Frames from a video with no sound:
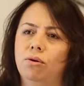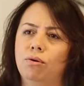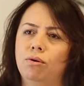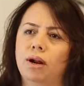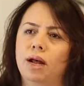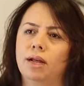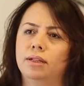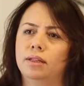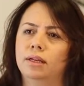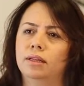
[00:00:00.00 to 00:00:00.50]

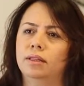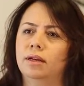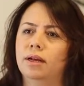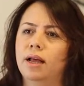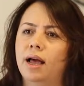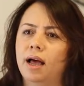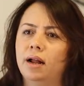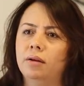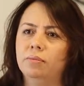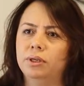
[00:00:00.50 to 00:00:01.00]

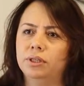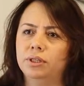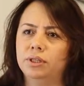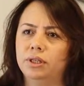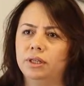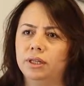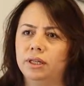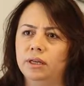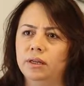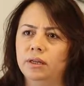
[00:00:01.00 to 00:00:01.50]
Öğrendikleri her
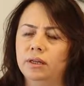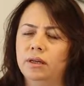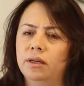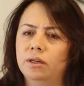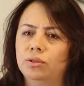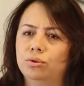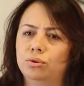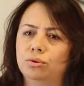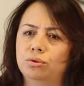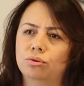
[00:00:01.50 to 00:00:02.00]
beceriyi
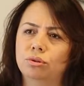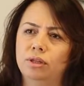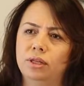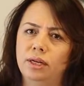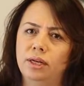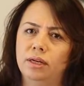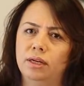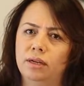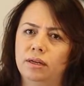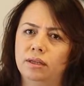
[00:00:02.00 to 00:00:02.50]

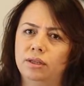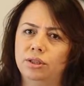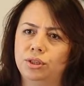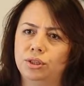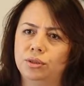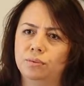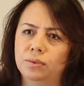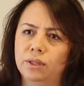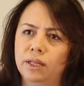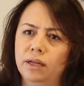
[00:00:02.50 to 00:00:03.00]
çocukları ile
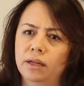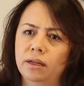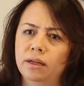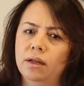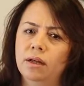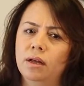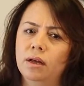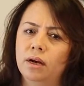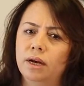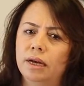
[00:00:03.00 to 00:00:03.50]
iletişimde
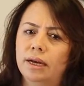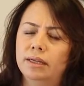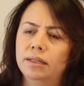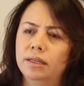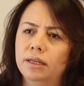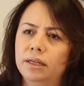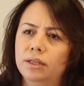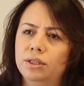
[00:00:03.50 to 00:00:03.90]
hayata